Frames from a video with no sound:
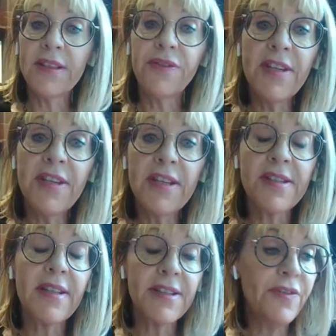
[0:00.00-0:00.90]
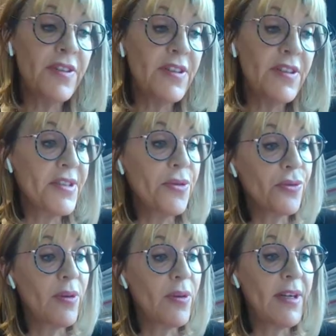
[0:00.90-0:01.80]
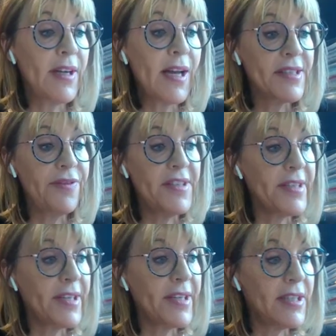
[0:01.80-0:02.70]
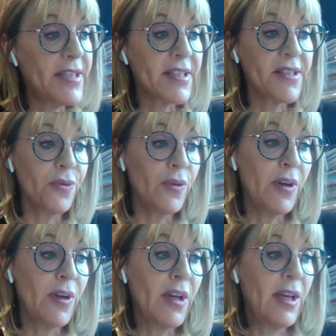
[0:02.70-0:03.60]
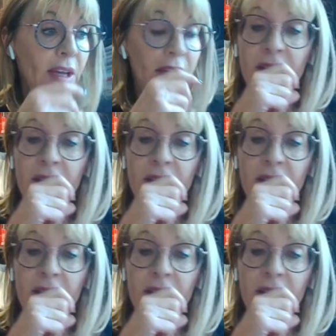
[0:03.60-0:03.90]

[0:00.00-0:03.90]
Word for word: donc la, définition de l'artificialisation,